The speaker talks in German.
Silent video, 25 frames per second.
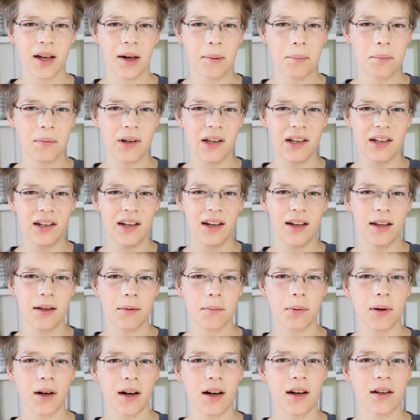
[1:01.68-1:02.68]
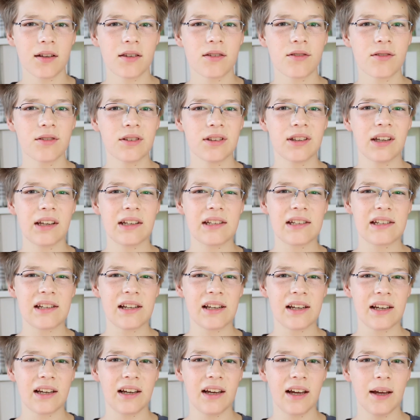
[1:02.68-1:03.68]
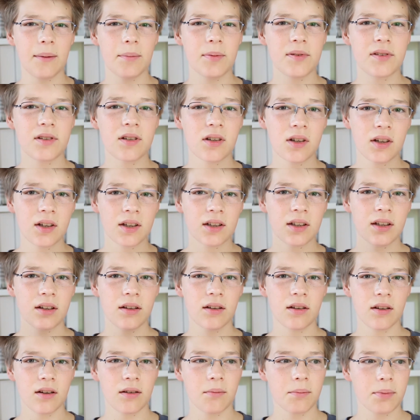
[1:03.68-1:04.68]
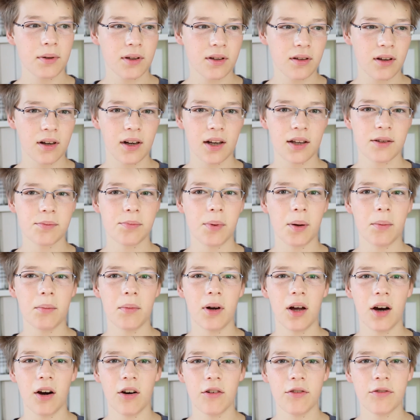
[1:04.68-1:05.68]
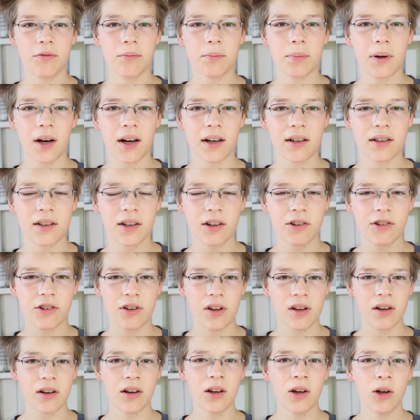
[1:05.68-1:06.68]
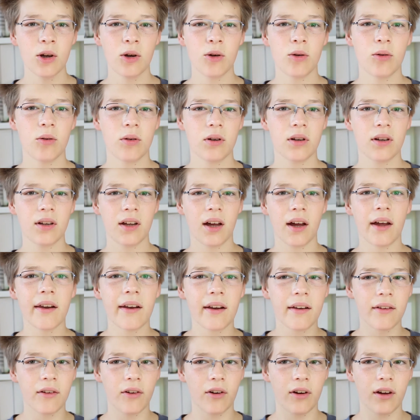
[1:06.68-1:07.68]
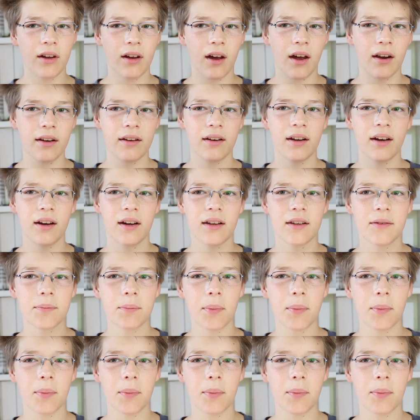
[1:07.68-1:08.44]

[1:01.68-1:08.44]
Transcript: hat man ein paar zusätzliche Apps, die besonders beim Laufen praktisch sind und ein neu anderes